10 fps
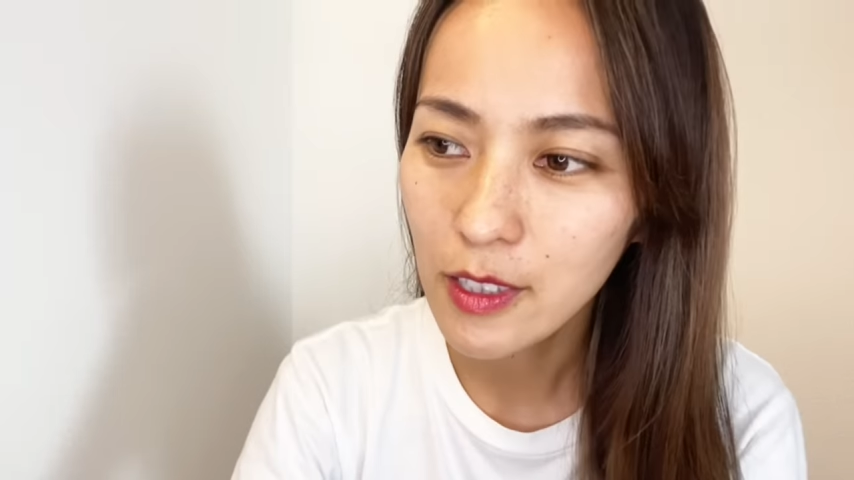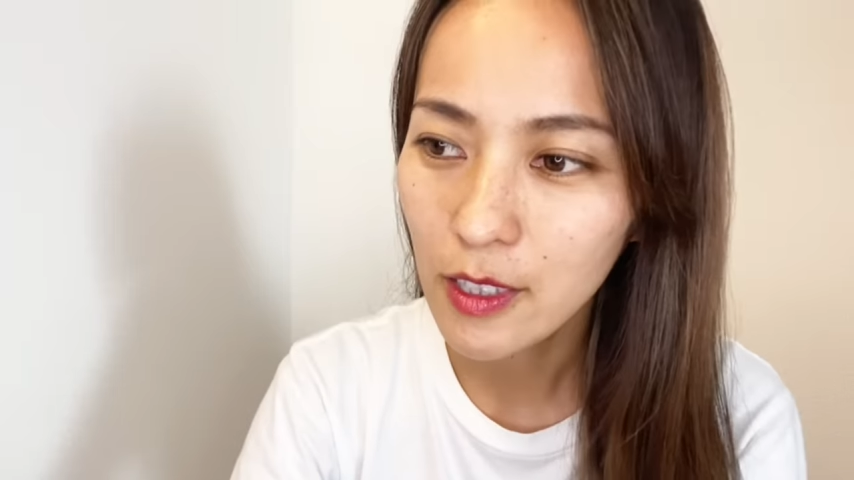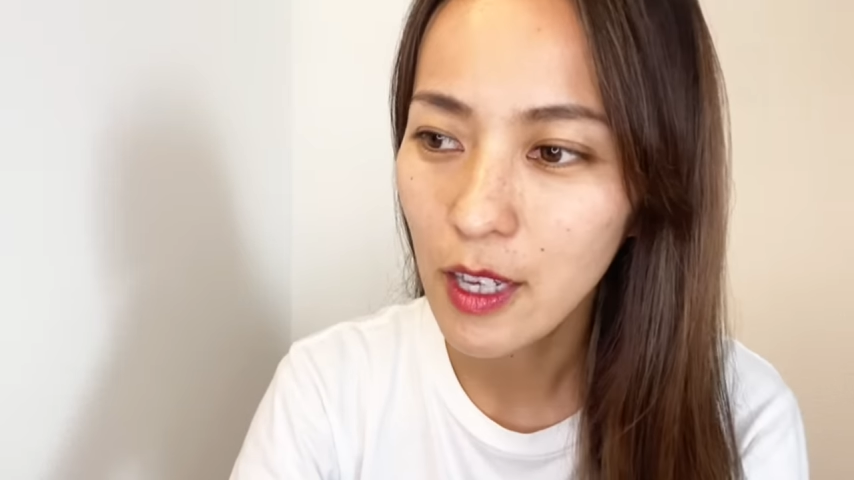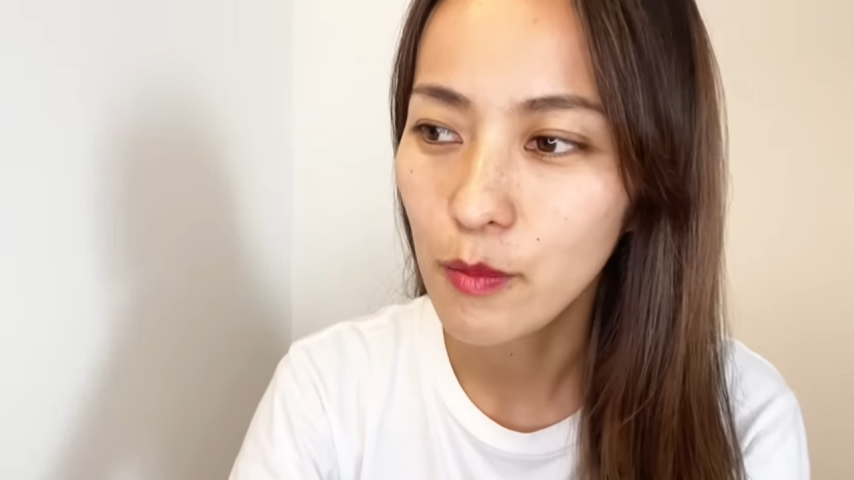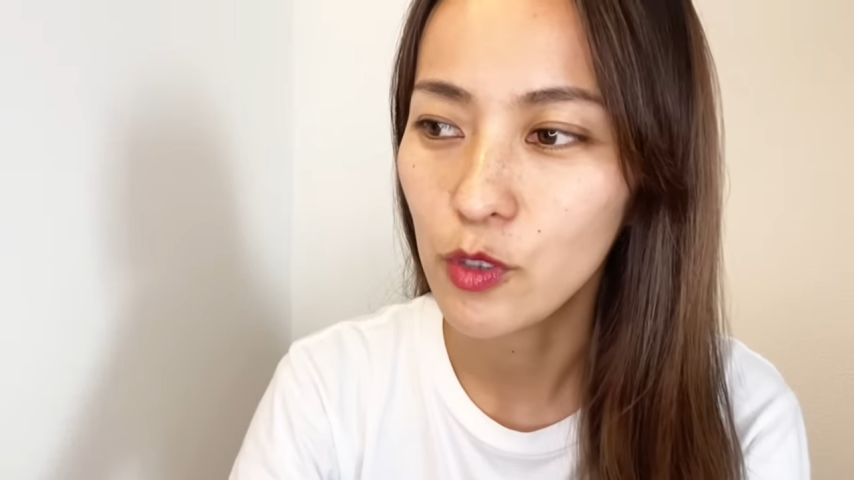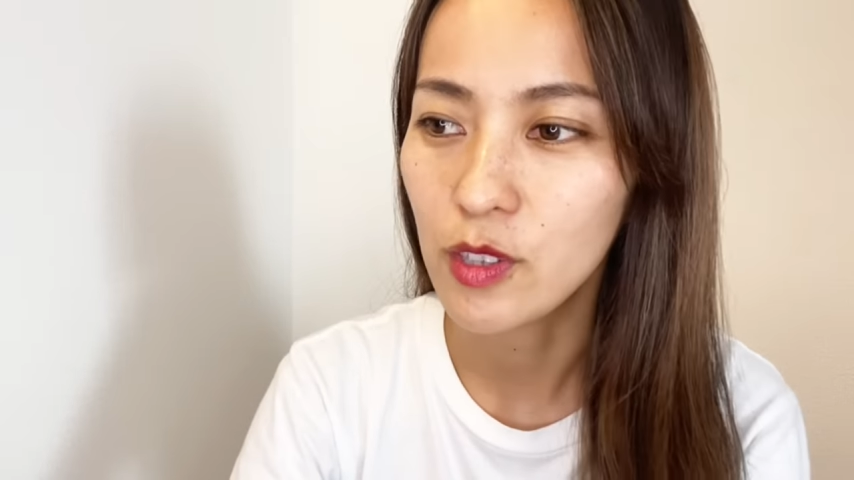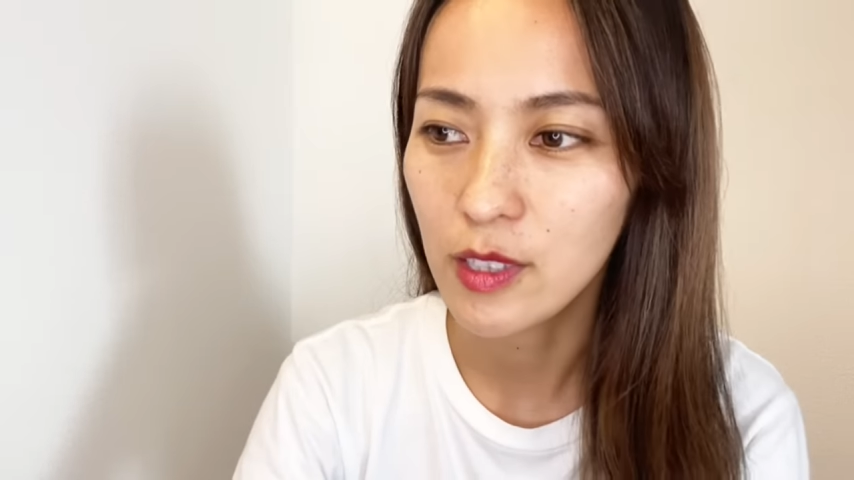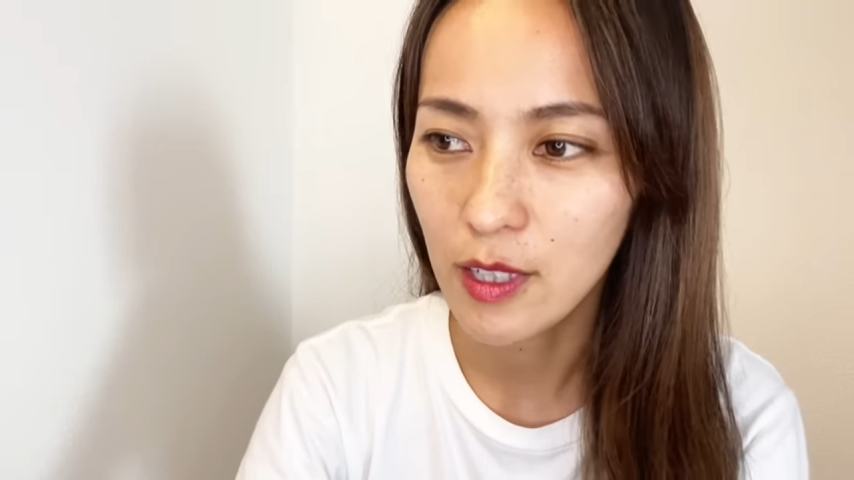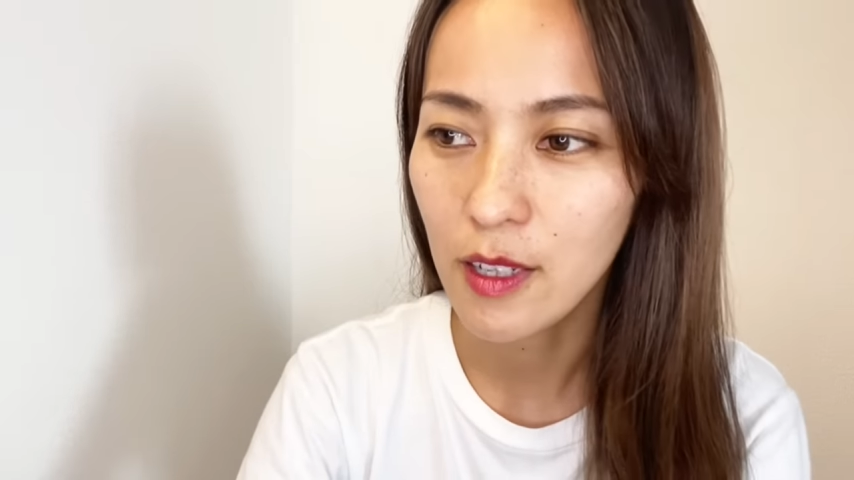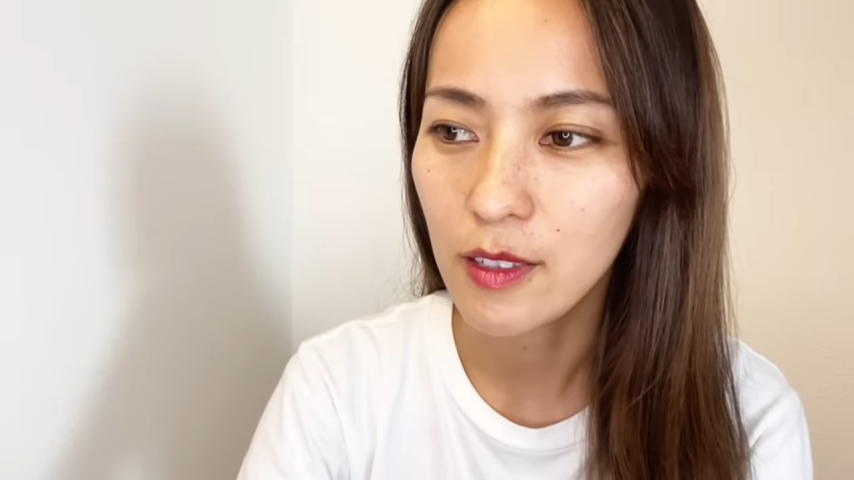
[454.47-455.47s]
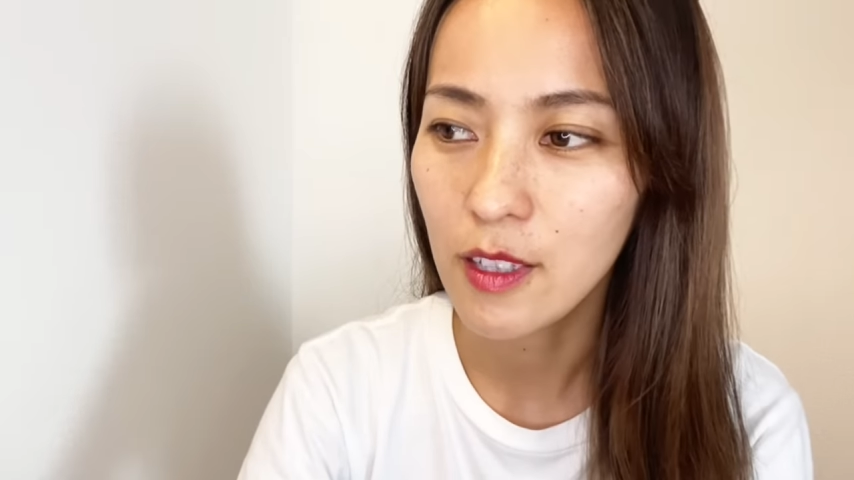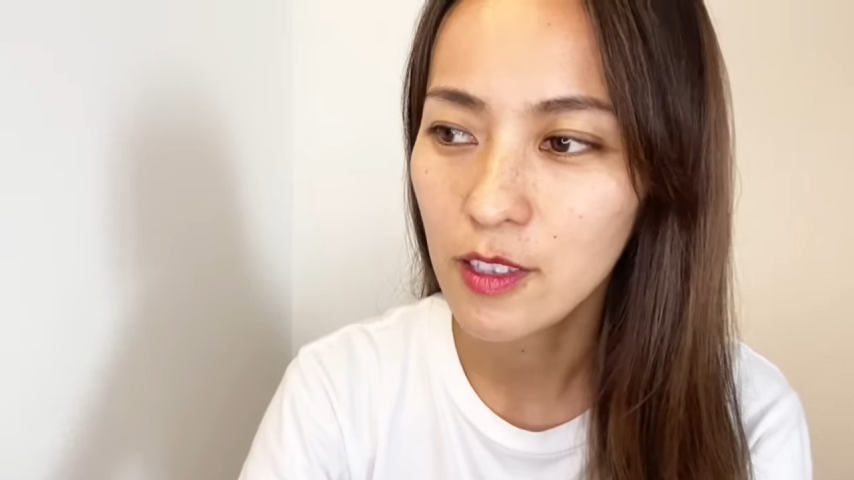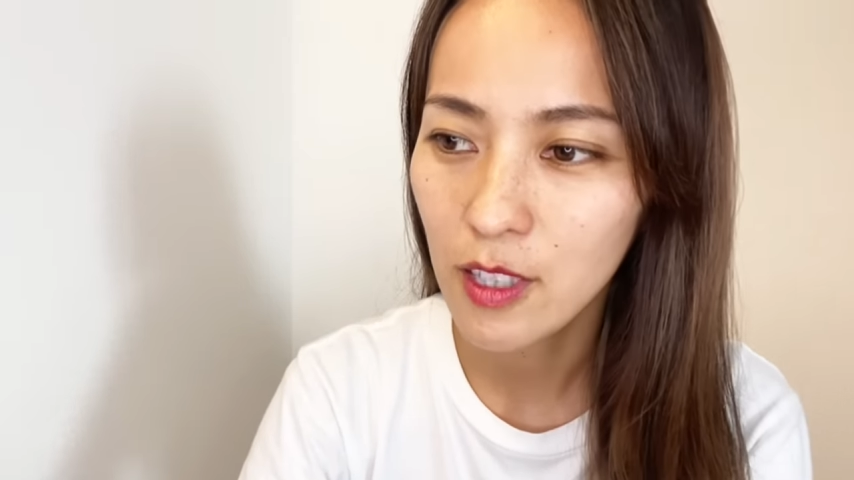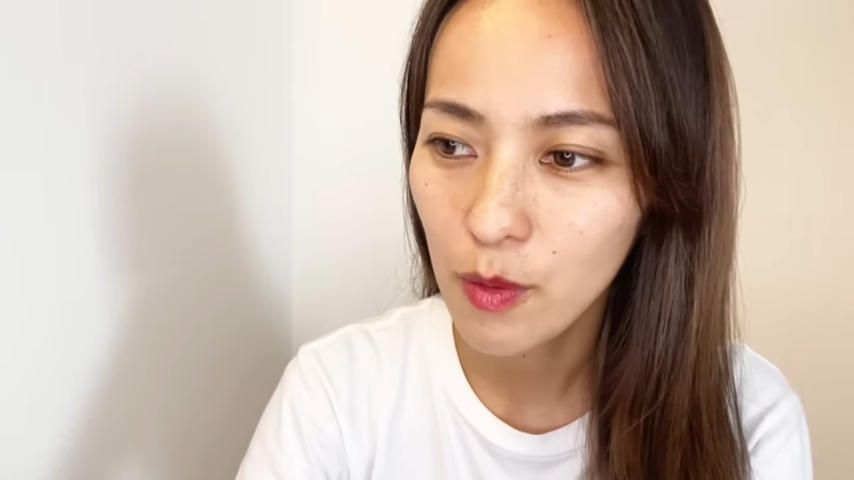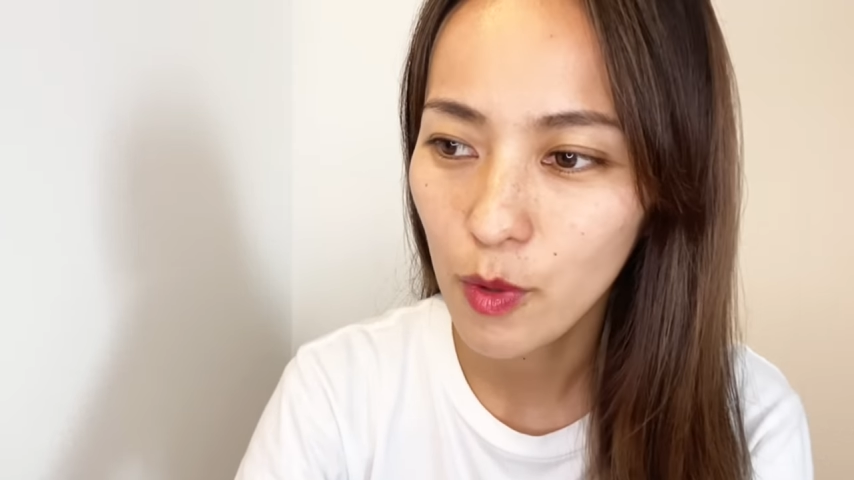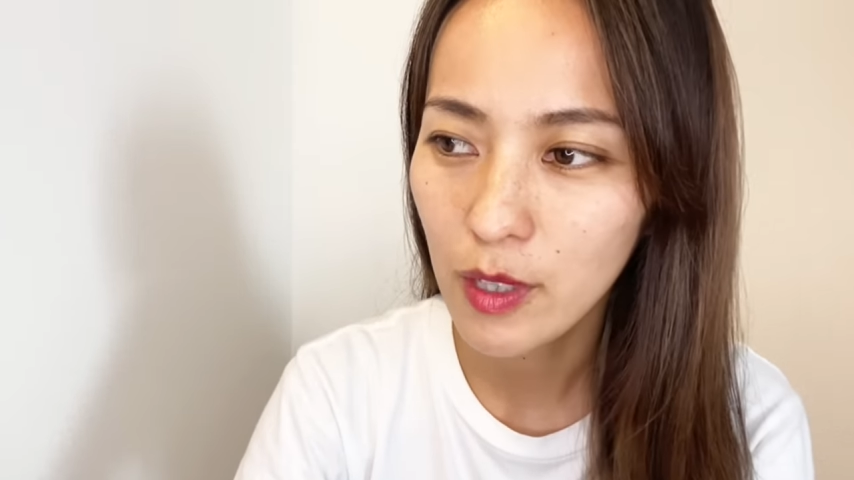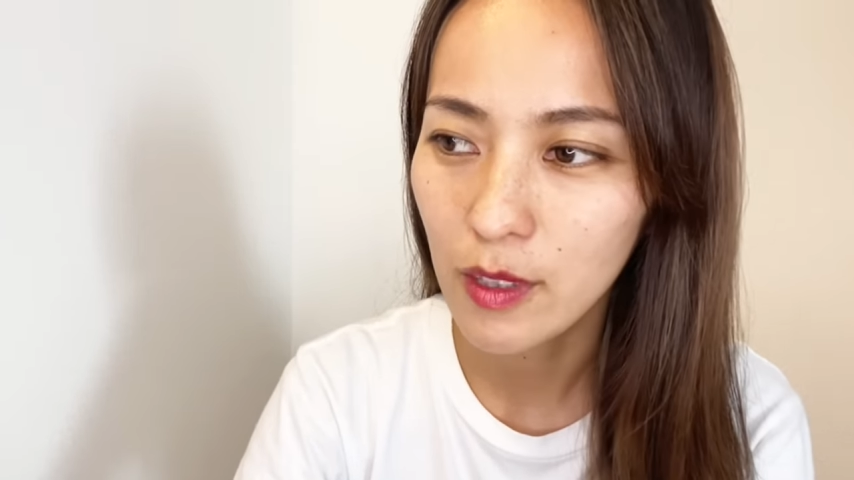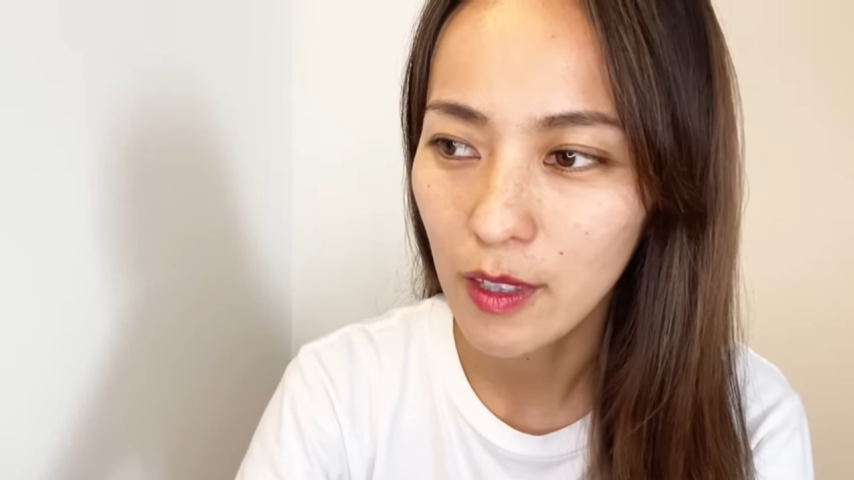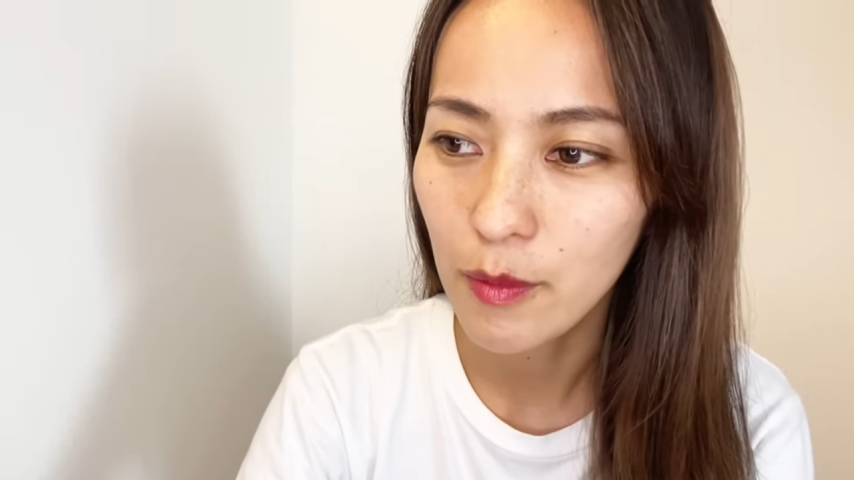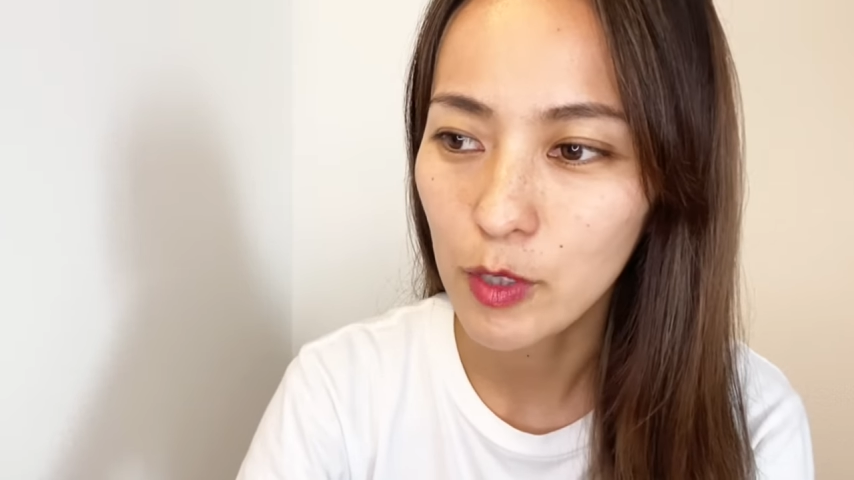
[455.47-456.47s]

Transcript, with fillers: 者タイムってさ男性もあって、